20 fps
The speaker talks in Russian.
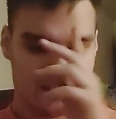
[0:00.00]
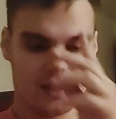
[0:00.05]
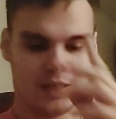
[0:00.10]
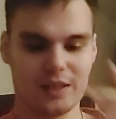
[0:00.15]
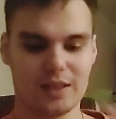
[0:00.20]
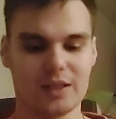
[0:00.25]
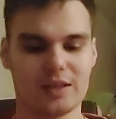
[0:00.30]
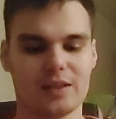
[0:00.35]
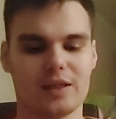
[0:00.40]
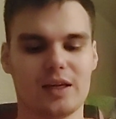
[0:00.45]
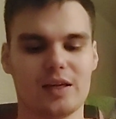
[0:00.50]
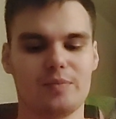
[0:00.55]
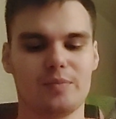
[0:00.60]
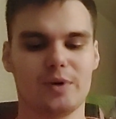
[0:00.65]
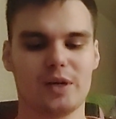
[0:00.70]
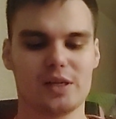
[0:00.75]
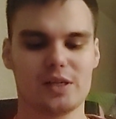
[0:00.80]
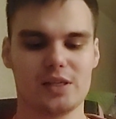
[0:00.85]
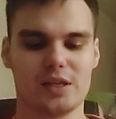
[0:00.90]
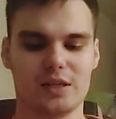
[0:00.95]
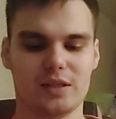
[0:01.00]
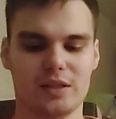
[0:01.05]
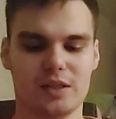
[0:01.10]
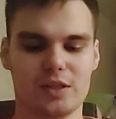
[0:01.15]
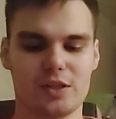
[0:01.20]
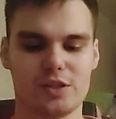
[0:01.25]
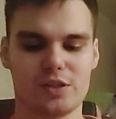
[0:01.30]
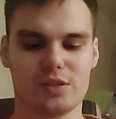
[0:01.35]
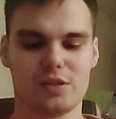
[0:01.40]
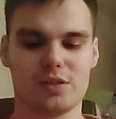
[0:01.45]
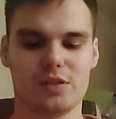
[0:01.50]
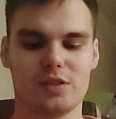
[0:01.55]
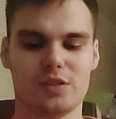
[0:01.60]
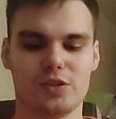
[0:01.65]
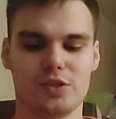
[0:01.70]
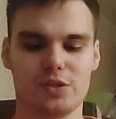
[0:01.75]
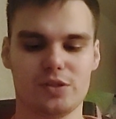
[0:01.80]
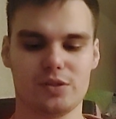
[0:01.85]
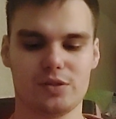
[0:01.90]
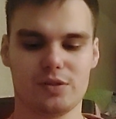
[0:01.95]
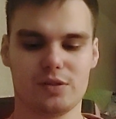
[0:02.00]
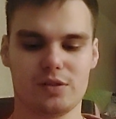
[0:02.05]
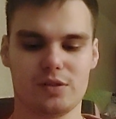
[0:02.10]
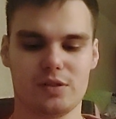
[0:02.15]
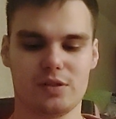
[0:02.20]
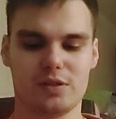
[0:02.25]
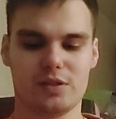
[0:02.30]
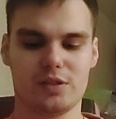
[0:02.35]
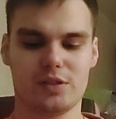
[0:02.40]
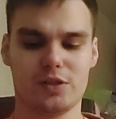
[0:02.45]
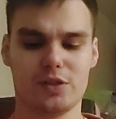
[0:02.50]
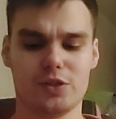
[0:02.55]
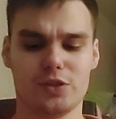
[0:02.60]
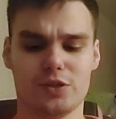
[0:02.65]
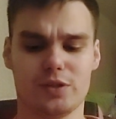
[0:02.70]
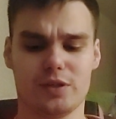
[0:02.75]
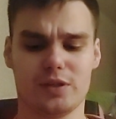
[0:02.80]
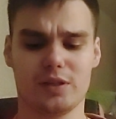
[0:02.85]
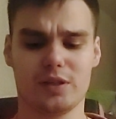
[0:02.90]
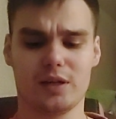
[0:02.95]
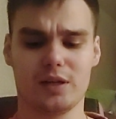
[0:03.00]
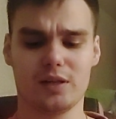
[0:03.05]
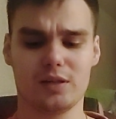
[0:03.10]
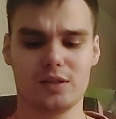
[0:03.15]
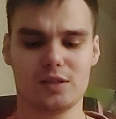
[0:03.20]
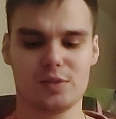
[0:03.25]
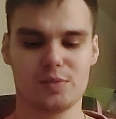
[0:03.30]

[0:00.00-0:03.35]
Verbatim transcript: А, как показали наши статистические данные,